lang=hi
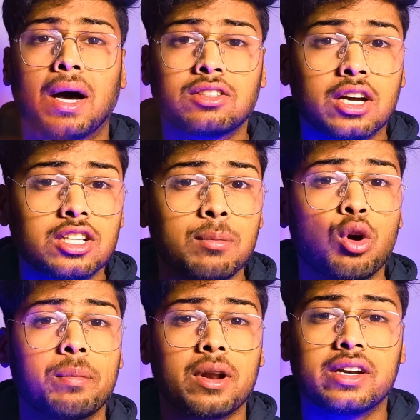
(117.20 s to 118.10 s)
बात करते
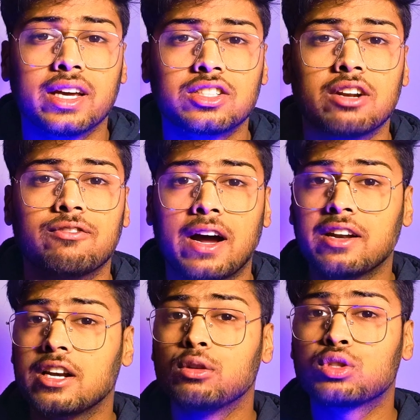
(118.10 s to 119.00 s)
हैं हम लोग अपने नेक्स्ट एंड
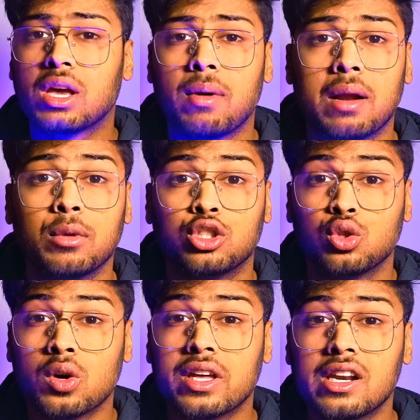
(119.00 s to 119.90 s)
फाइनल न्यूज के बारे में जो